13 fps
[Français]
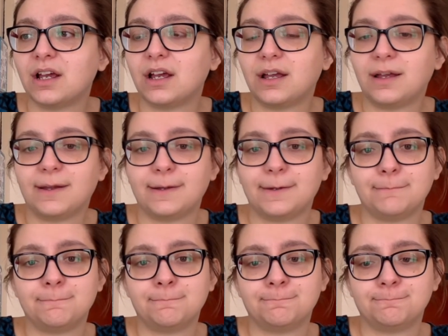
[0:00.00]
Euh,
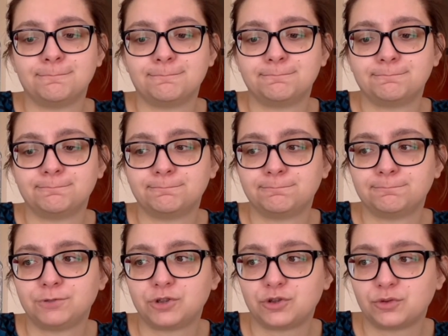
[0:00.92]

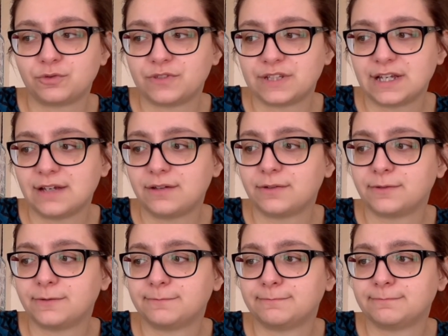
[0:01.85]
je trouve ça
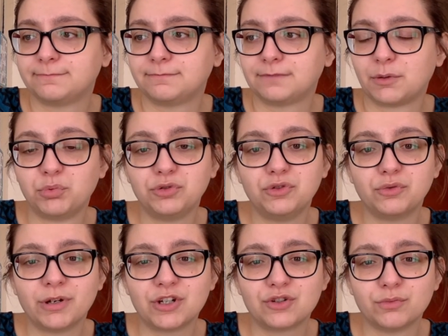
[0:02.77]
un peu
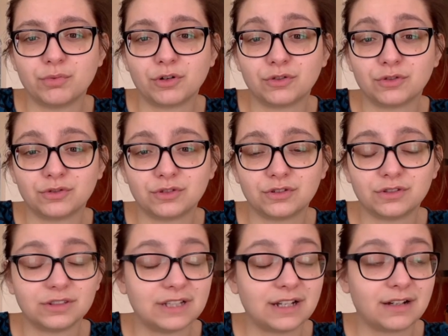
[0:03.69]
dommage de prendre autant de
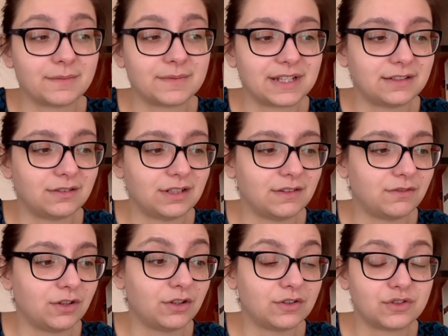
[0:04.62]
retard comme ça dans les
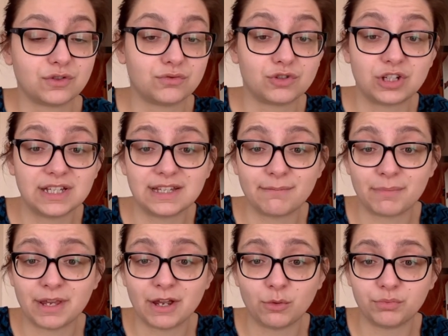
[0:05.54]
vlogs. Je les aime
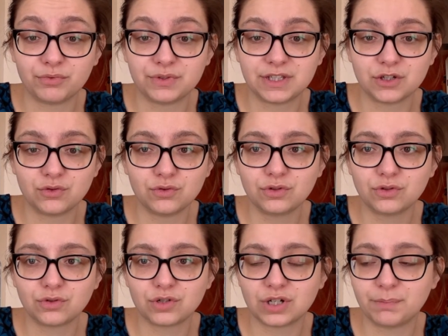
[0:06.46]
bien en plus, c'est juste
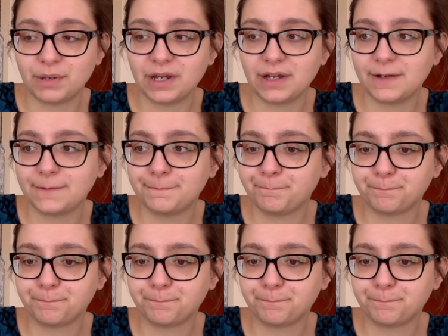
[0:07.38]
que j'ai pas.